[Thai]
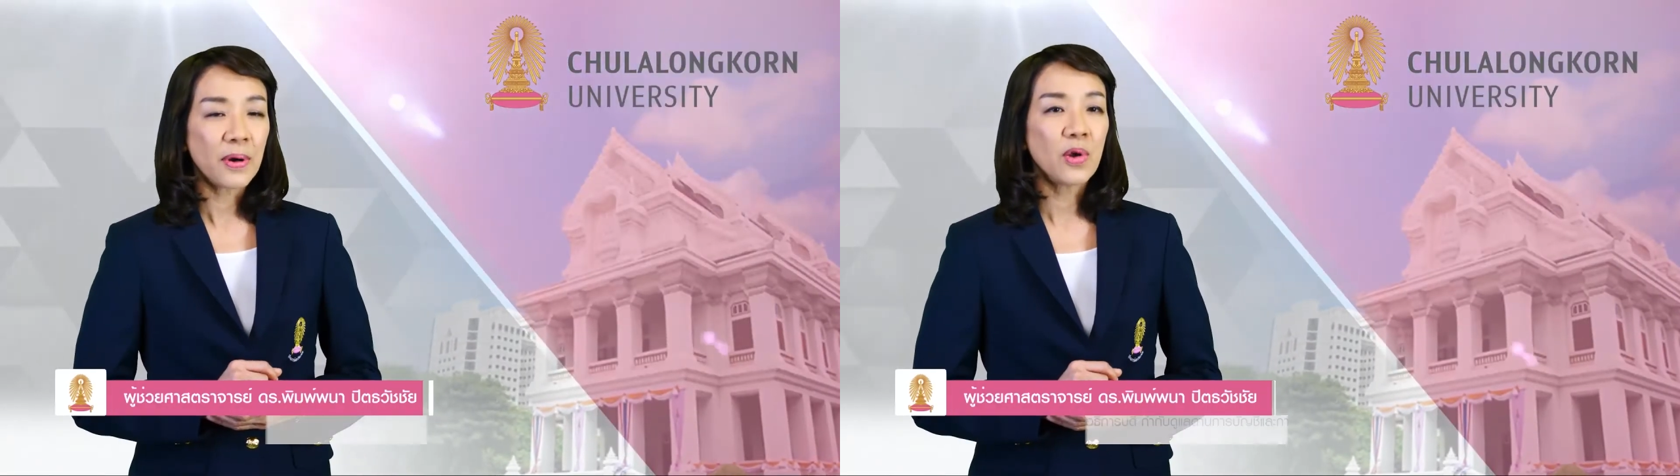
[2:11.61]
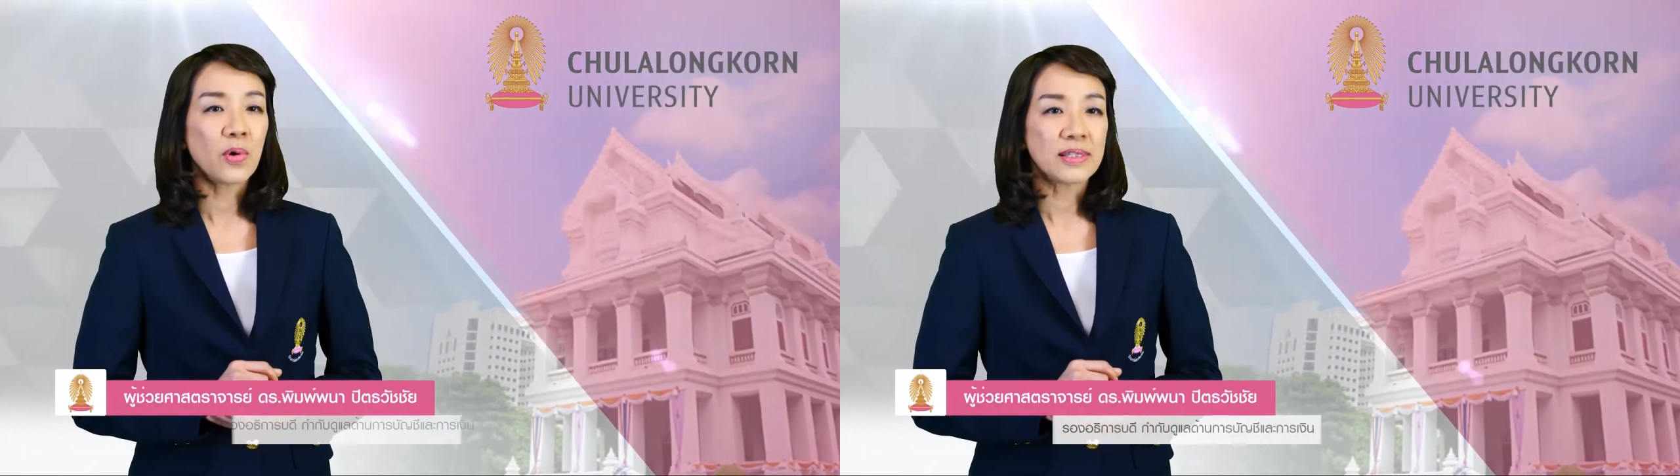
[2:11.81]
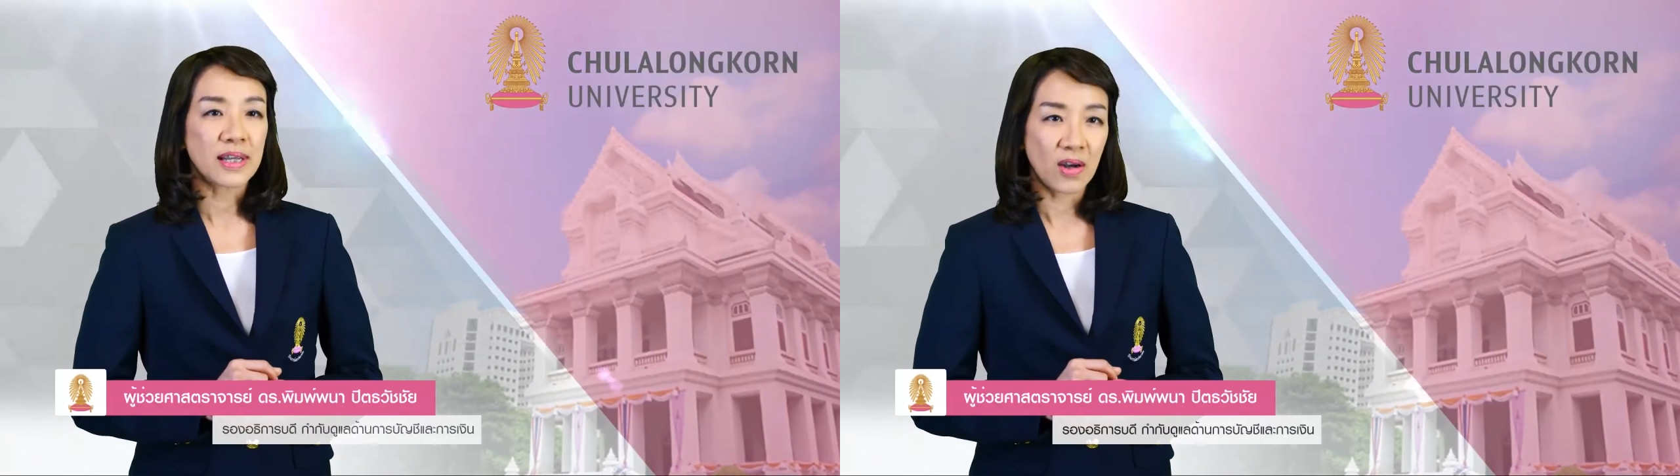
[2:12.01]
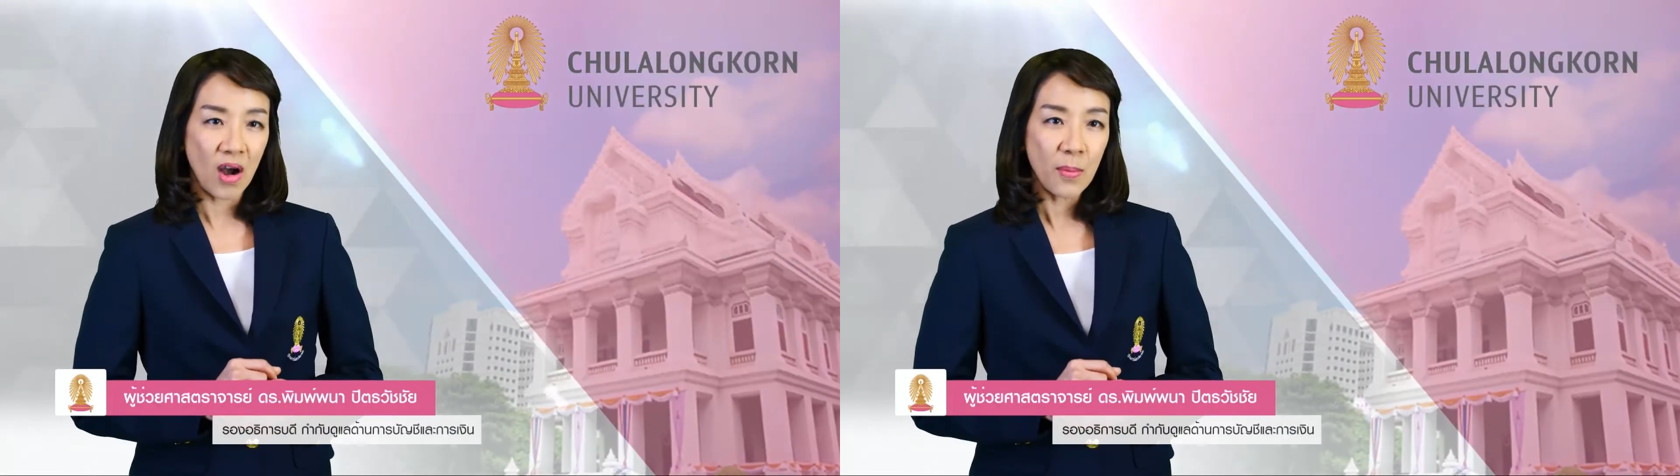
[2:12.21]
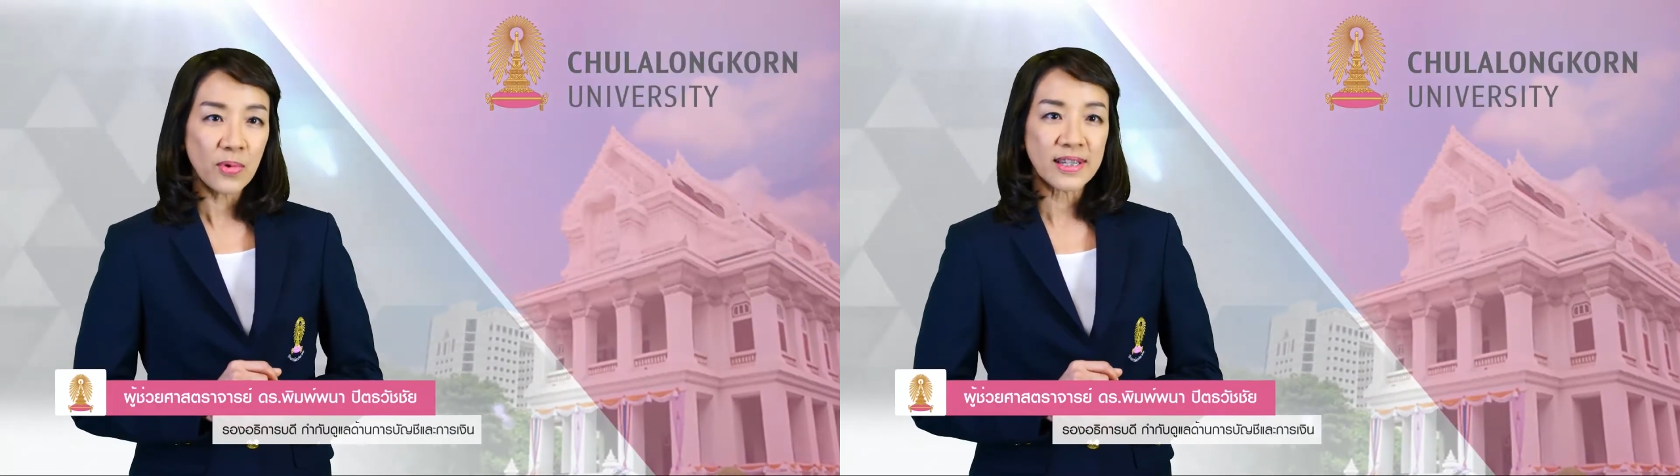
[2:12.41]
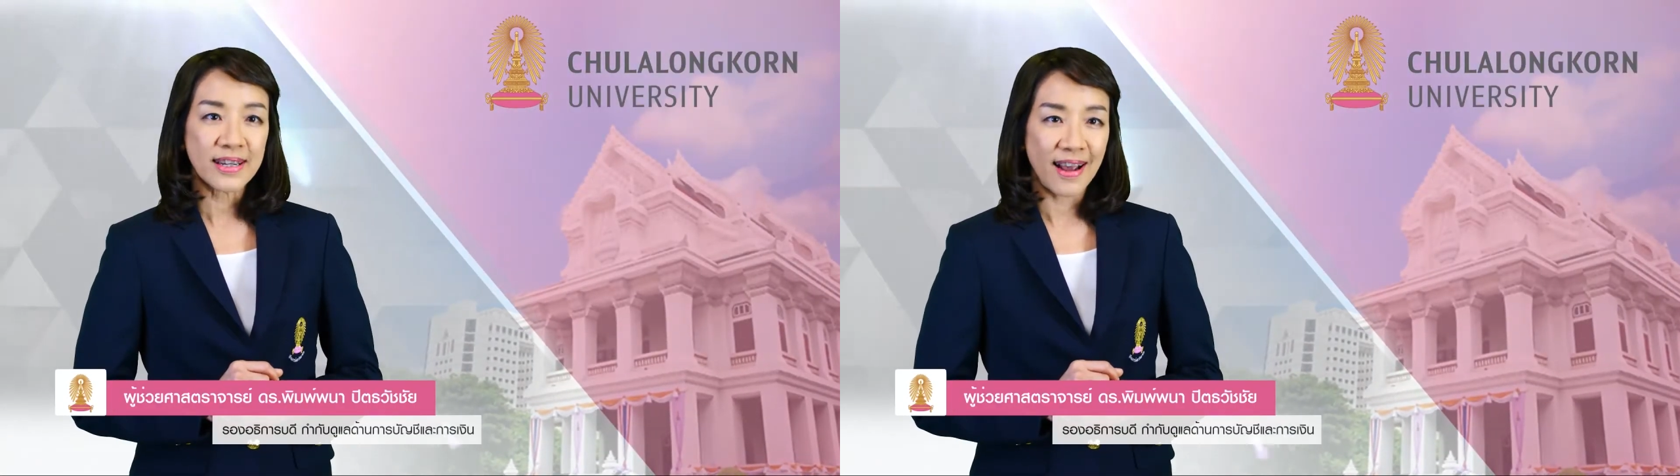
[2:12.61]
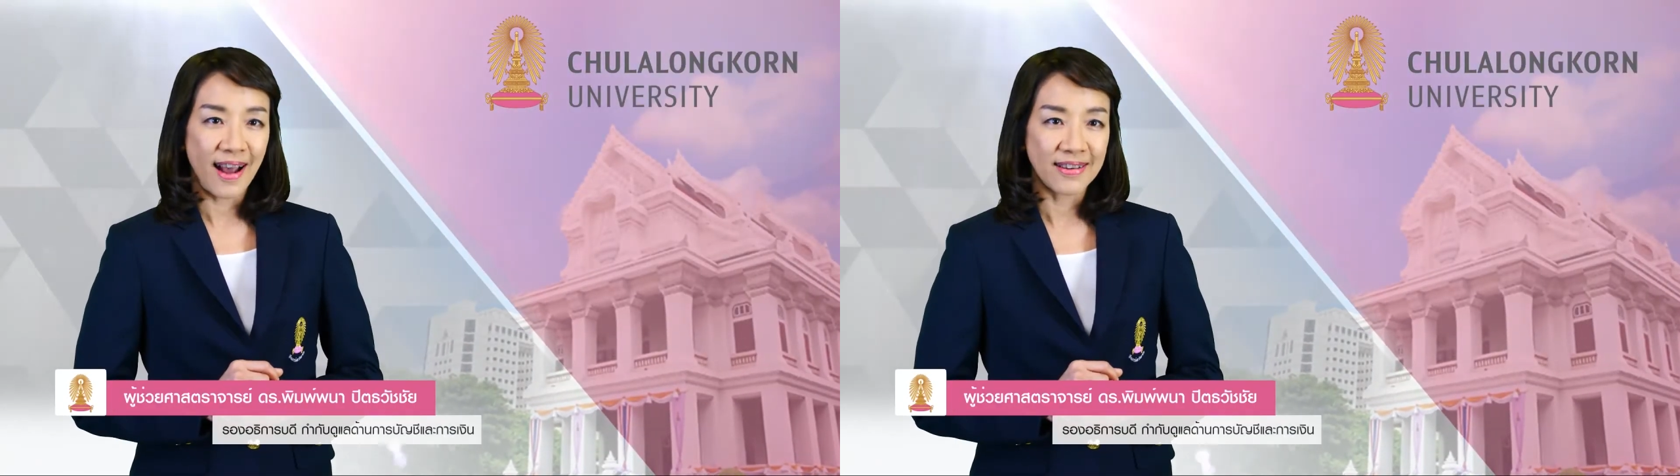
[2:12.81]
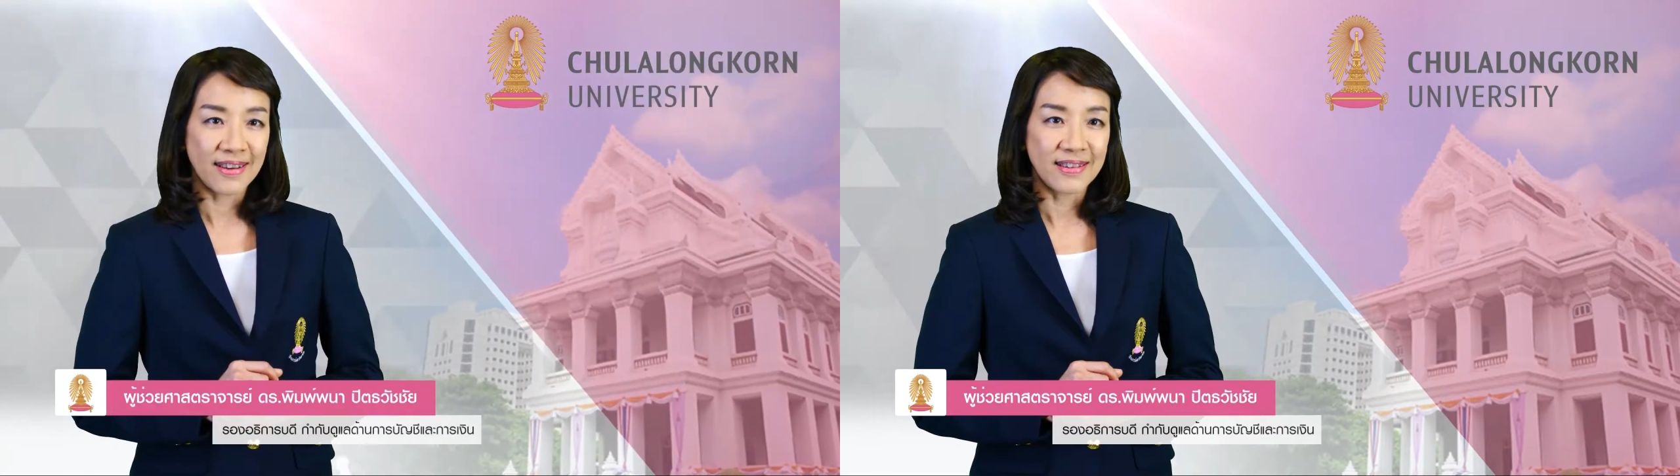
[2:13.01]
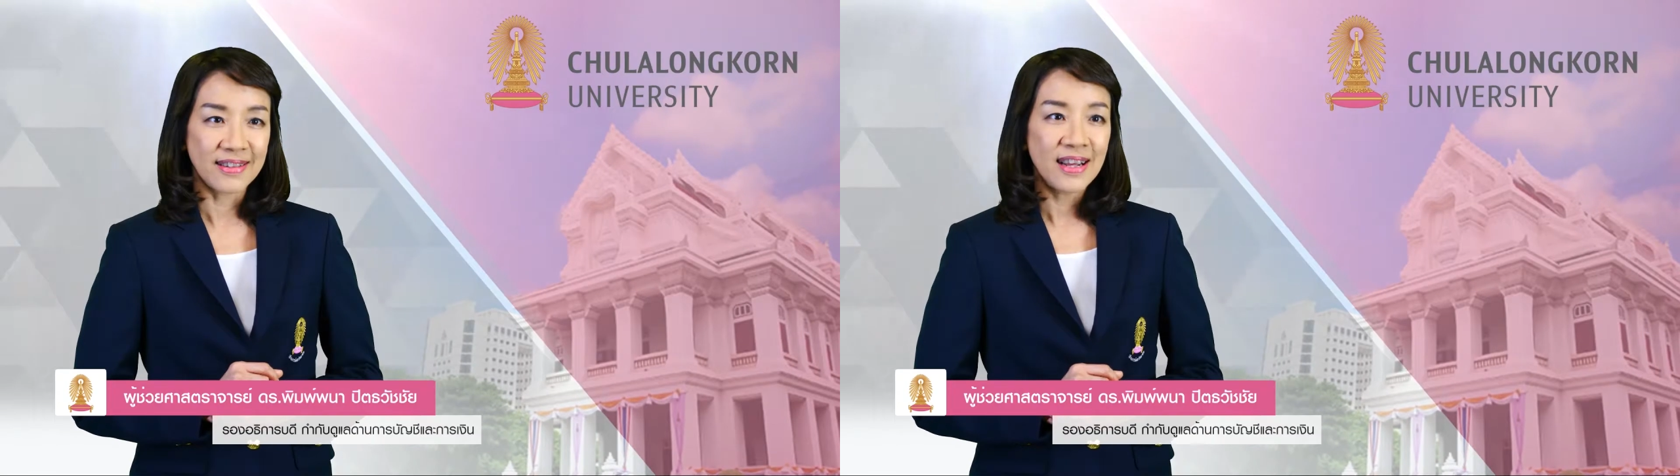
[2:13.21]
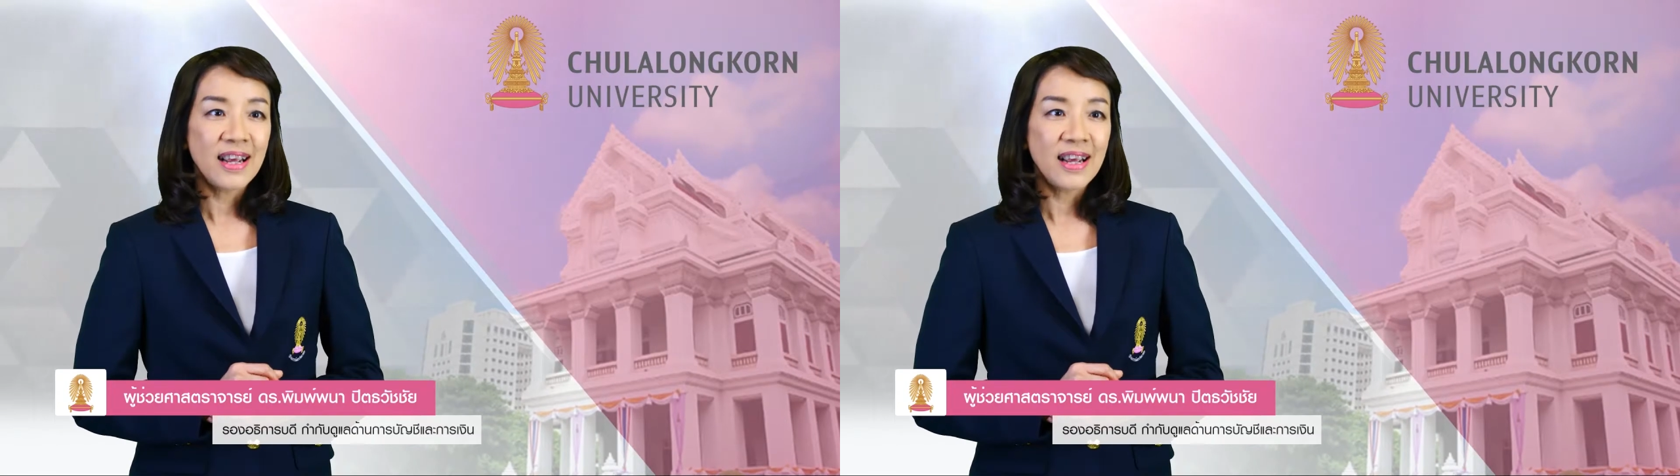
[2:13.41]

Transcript: ประโยชน์จากข้อมูลทางการเงิน